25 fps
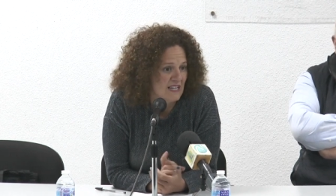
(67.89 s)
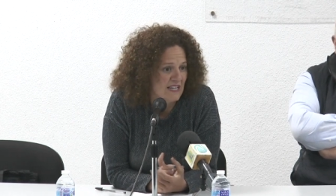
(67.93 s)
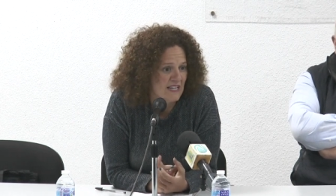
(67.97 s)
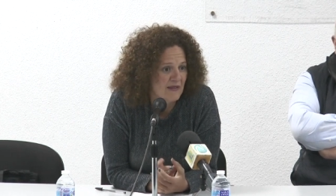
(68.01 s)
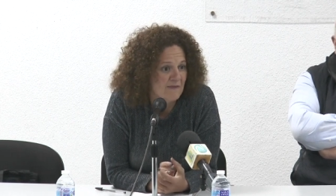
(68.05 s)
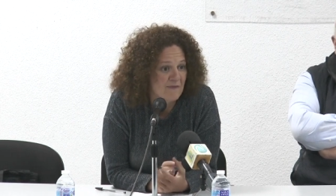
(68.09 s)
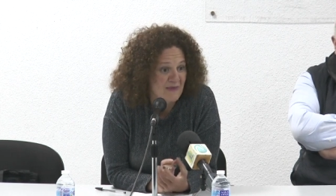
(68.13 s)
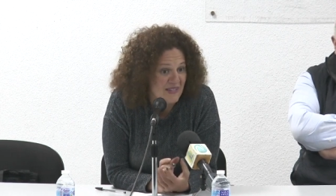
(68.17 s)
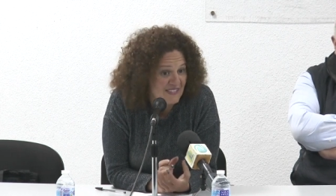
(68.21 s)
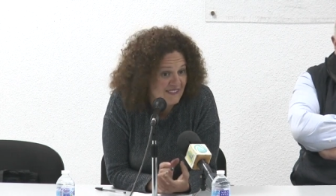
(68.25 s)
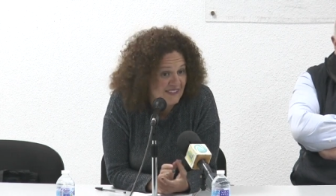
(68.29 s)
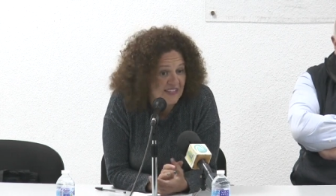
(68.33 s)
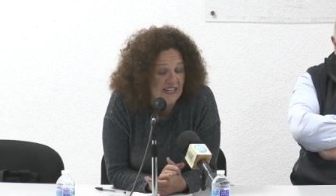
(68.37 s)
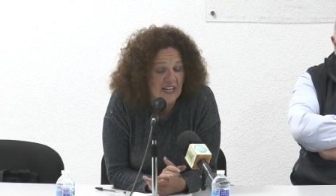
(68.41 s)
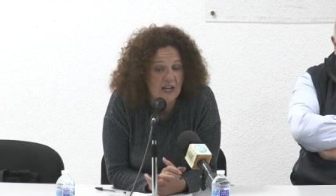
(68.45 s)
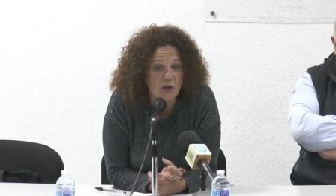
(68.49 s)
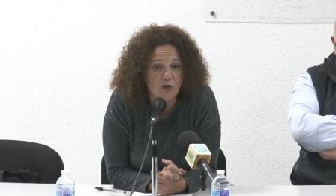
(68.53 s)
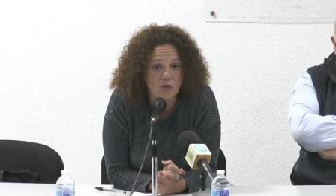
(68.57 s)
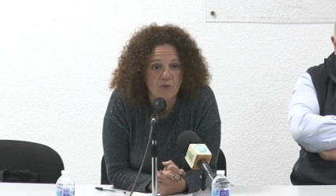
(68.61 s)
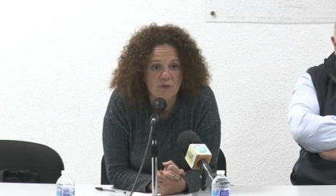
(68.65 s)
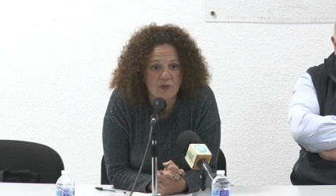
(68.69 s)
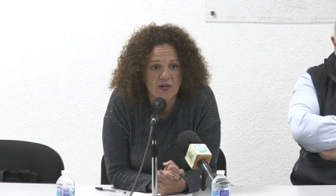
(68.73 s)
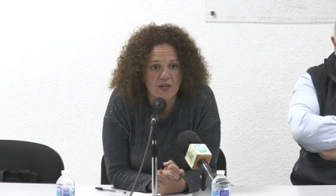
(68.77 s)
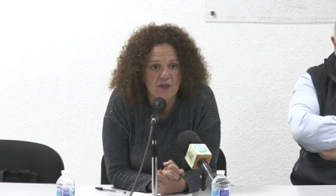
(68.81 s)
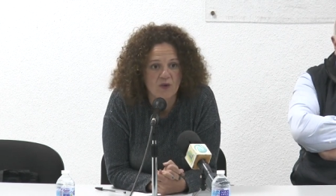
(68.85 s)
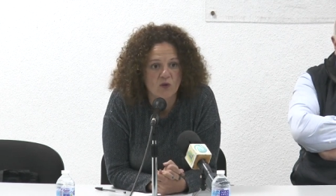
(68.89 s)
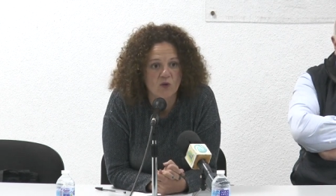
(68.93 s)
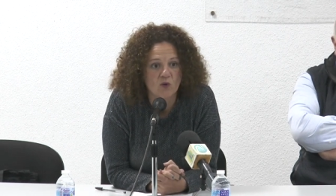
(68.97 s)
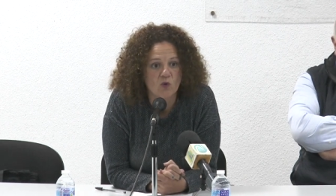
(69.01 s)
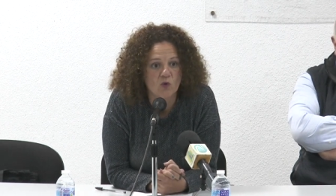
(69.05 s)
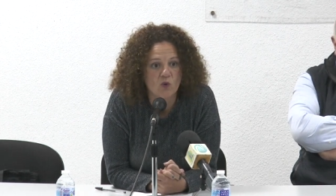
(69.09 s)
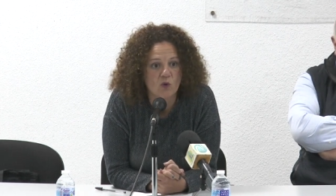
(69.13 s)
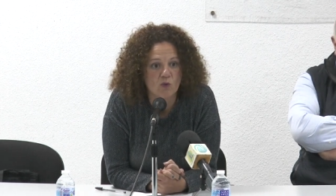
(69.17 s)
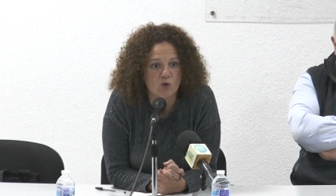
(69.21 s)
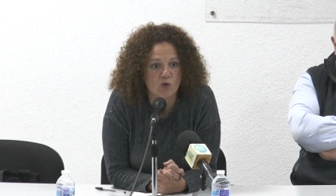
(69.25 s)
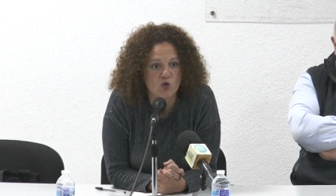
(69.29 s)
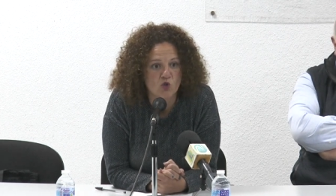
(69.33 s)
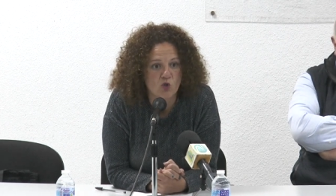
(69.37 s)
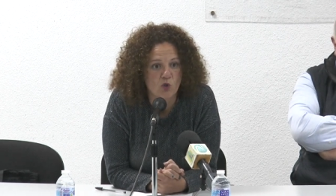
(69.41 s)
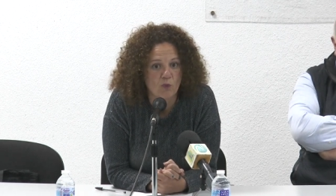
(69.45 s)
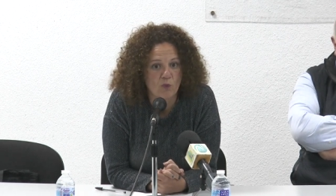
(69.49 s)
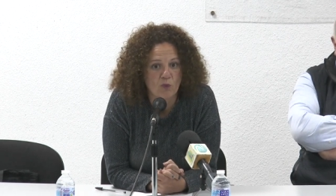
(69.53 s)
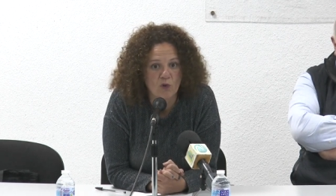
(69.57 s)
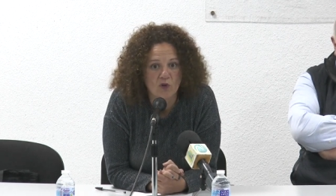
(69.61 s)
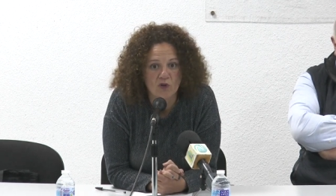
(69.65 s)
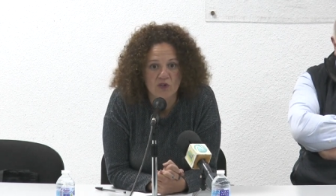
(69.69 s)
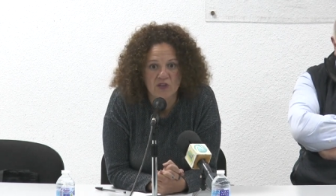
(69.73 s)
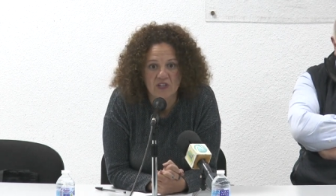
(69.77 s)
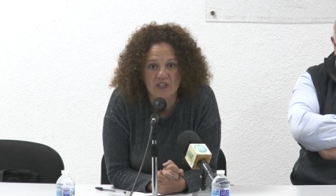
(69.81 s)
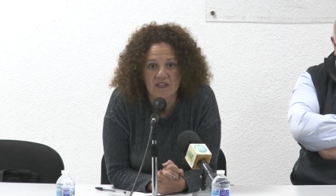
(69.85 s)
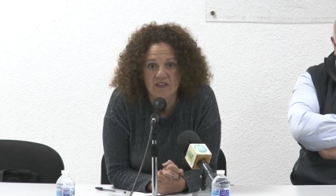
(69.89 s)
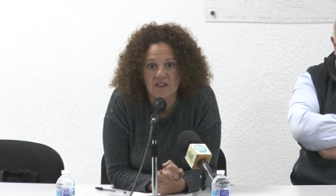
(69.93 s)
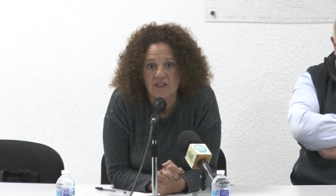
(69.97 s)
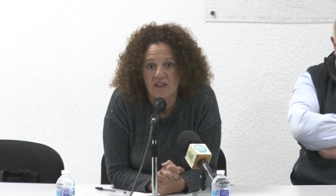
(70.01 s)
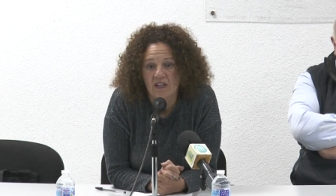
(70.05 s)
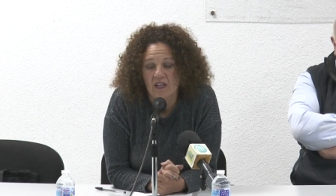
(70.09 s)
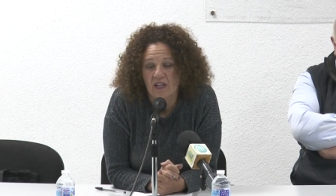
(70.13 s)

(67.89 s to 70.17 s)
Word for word: investigaron perdón, nuevos soportes